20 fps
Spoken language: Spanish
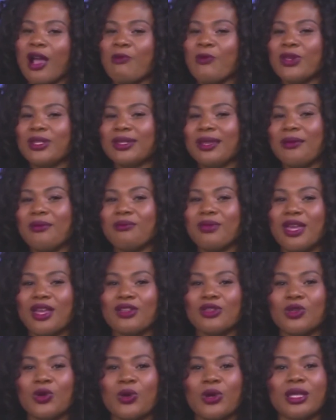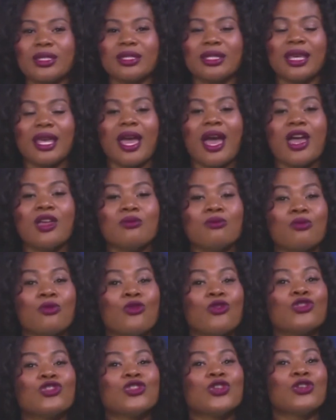que no están viendo es que hay
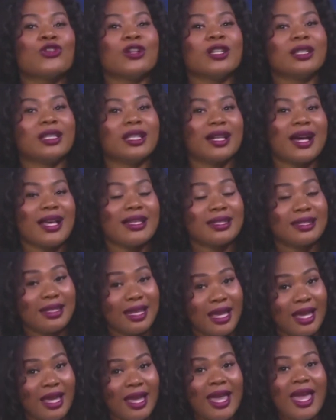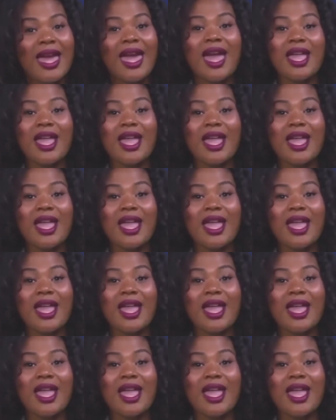mucho detrás de